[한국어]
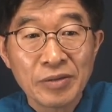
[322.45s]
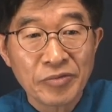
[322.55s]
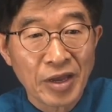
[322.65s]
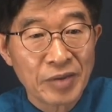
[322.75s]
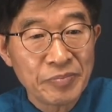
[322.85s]

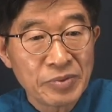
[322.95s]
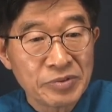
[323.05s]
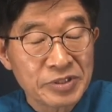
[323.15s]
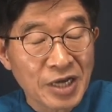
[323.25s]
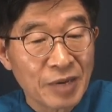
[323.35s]

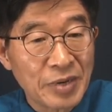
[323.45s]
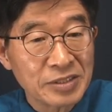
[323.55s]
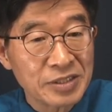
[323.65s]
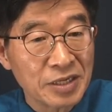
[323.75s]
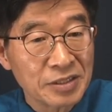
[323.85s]
대한민국은
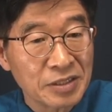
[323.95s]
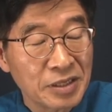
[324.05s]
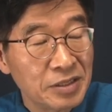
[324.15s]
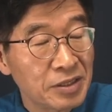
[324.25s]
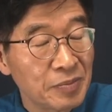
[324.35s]
사망
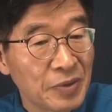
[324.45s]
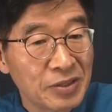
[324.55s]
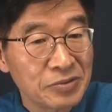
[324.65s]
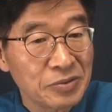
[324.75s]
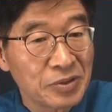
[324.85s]
상태다 이렇게
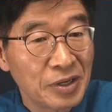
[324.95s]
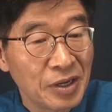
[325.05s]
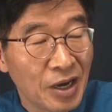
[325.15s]
봐도